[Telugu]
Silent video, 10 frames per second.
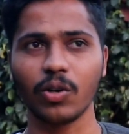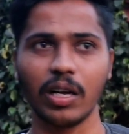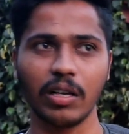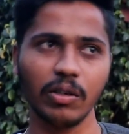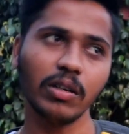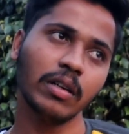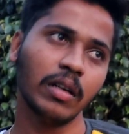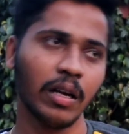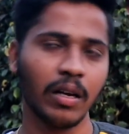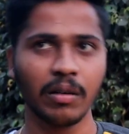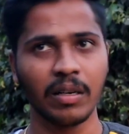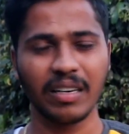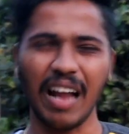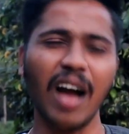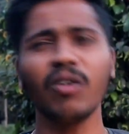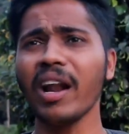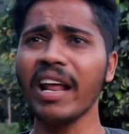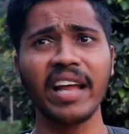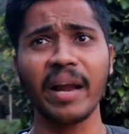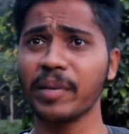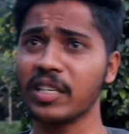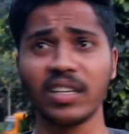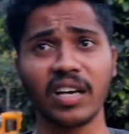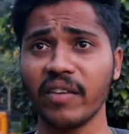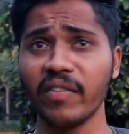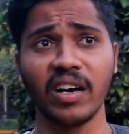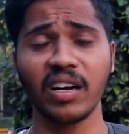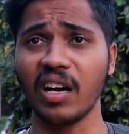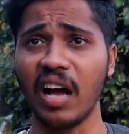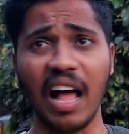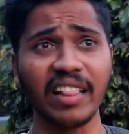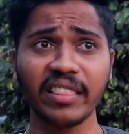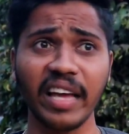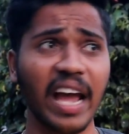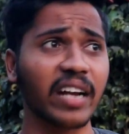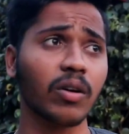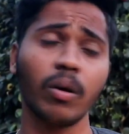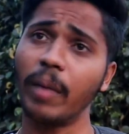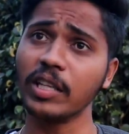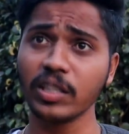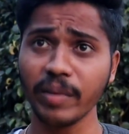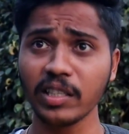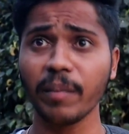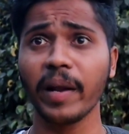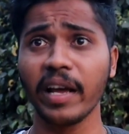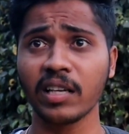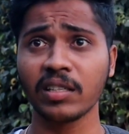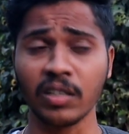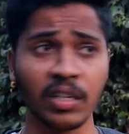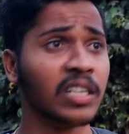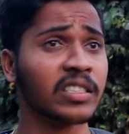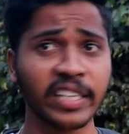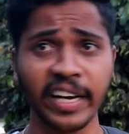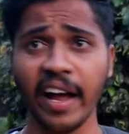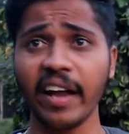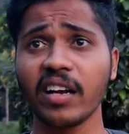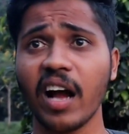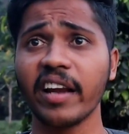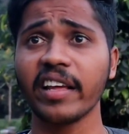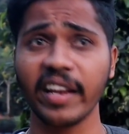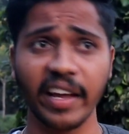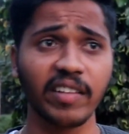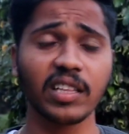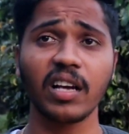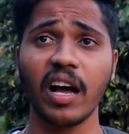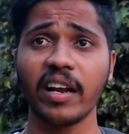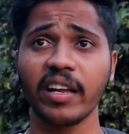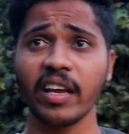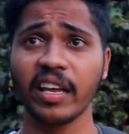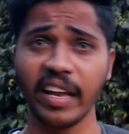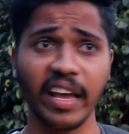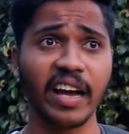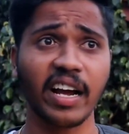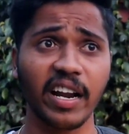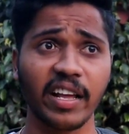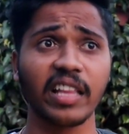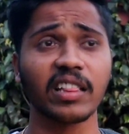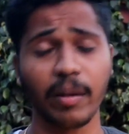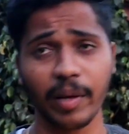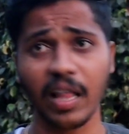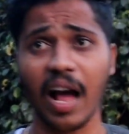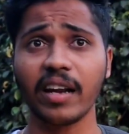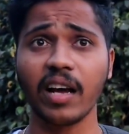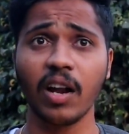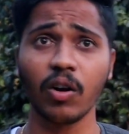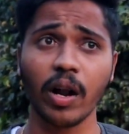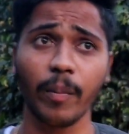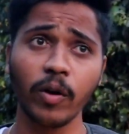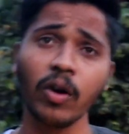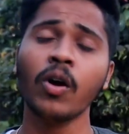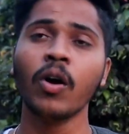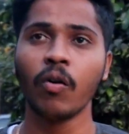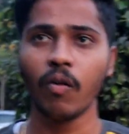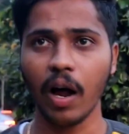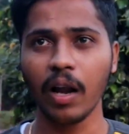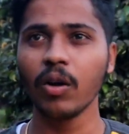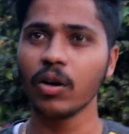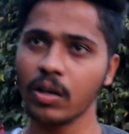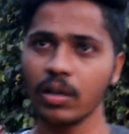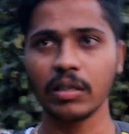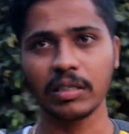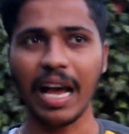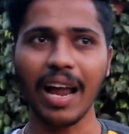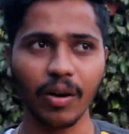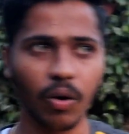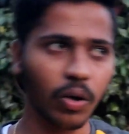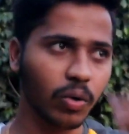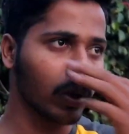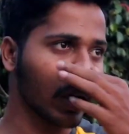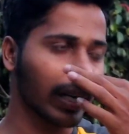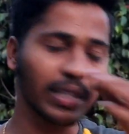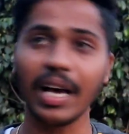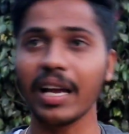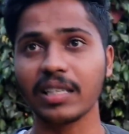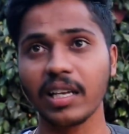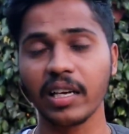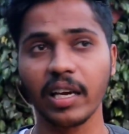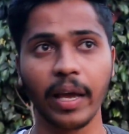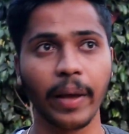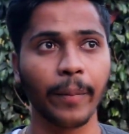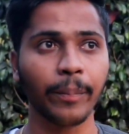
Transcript: అంటున్నారు నాకు అలానే అనిపించింది కన్ఫామ్గా అంత యాక్టివ్ మంచి మంచి ప్లేయర్స్ శ్రీహాన్ కానీ రేవంత్ కానీ ఇనయ కానీ ఇంతమంది ఆటగాళ్ళు ఉన్నప్పుడు వాళ్ళు చాలా కోరుకుంటారు ఈసారి అసలుకి